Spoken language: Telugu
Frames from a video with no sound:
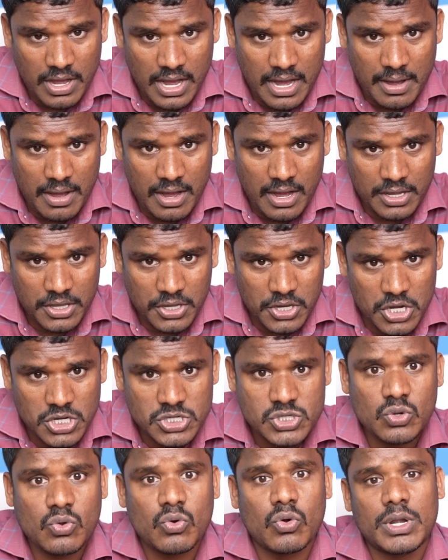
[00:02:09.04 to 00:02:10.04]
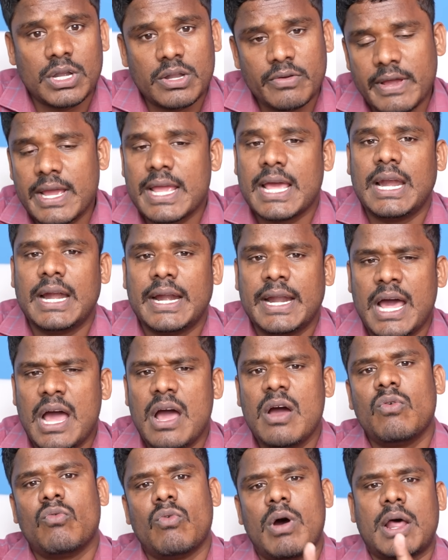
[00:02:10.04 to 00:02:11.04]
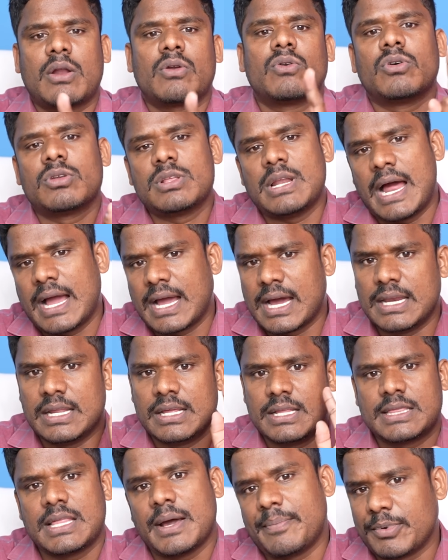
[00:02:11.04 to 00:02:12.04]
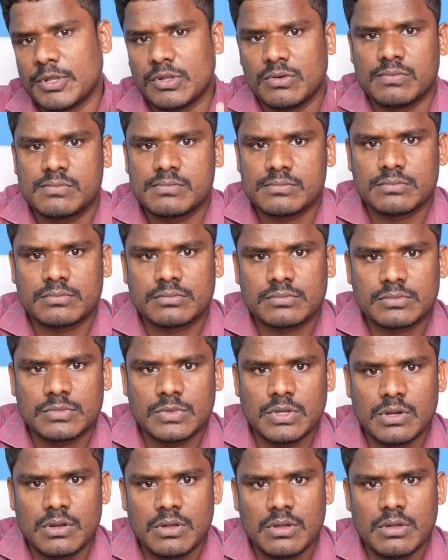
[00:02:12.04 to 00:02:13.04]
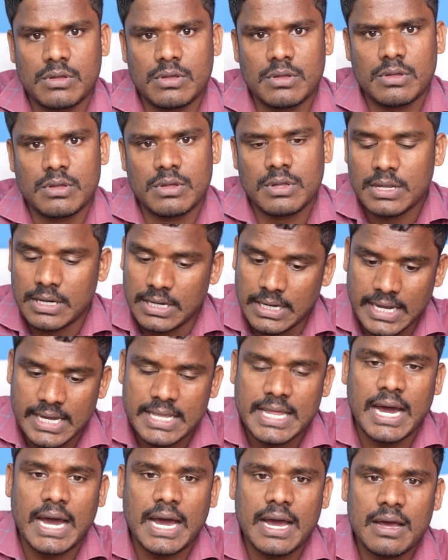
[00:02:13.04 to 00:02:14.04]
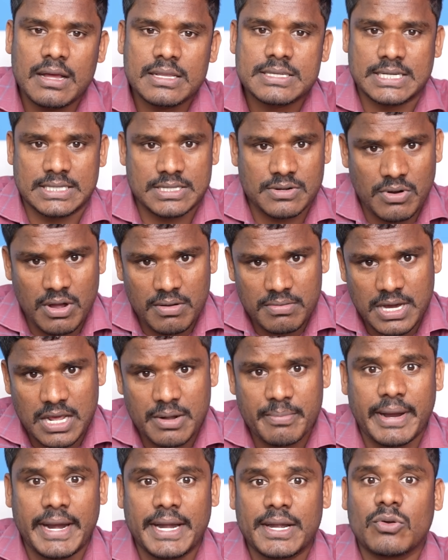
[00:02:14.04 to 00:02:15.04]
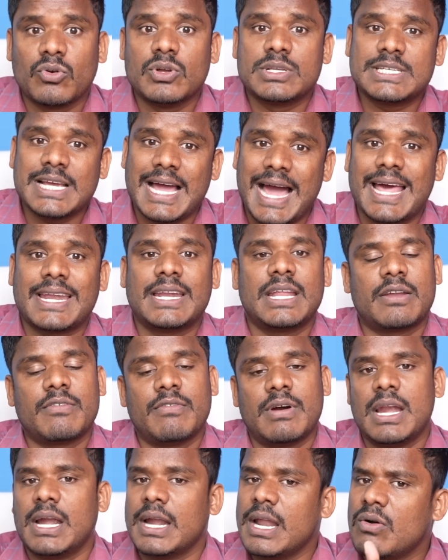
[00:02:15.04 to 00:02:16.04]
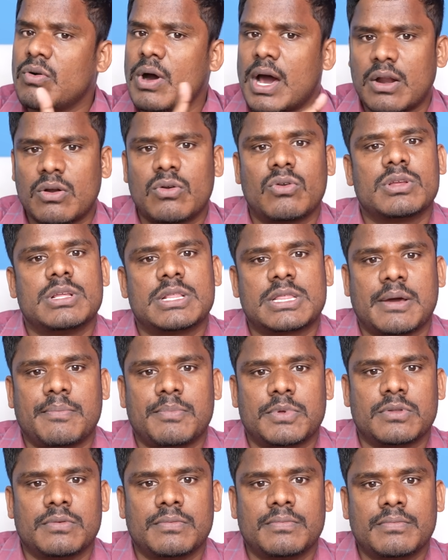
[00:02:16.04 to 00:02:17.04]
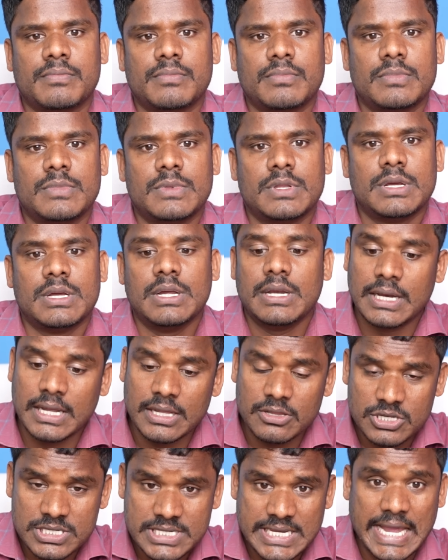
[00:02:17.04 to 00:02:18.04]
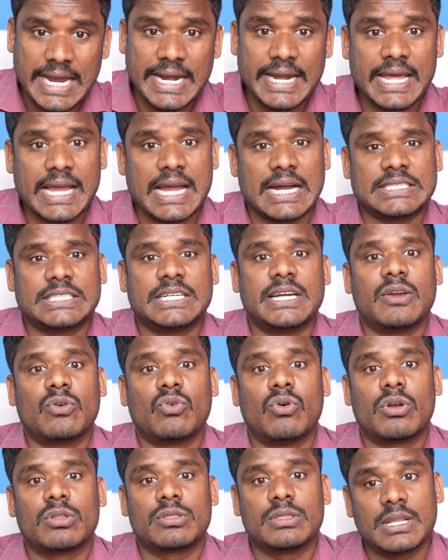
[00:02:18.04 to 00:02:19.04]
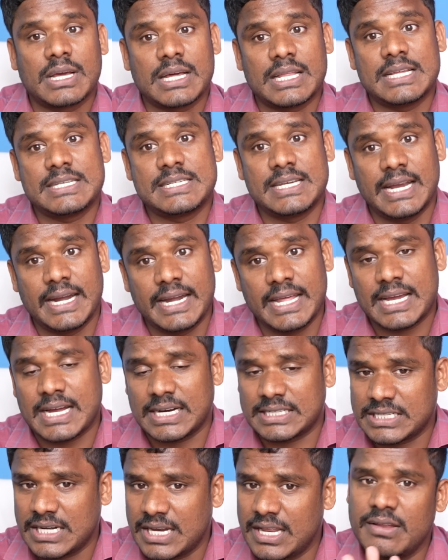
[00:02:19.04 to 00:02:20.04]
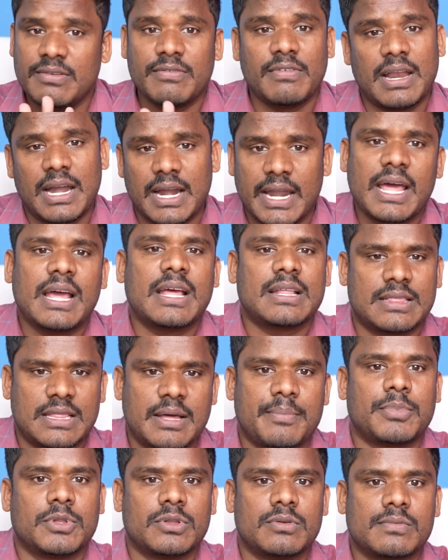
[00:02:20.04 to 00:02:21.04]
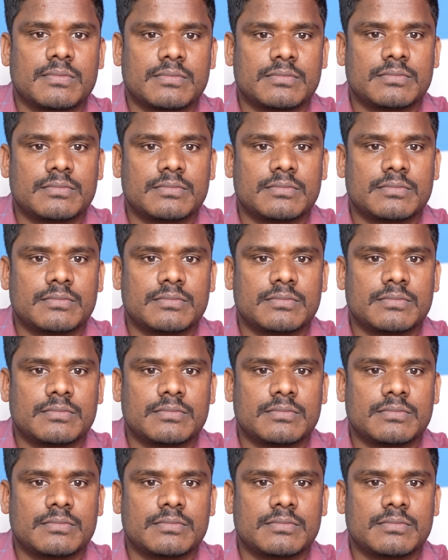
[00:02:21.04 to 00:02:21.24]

ఆ కేసు కొట్టివేయాలన్నా వారం రోజులు ఆగాలి తప్పదు లేదా చంద్రబాబు గారు బయటకు వచ్చే ఆర్డర్ ఇవ్వాలన్నా వారం రోజులు తప్పదు లేదు సిఐడి కస్టడీ కోరుతుంది కదా సిఐడి కస్టడీ ఇవ్వాలన్నా తప్పదు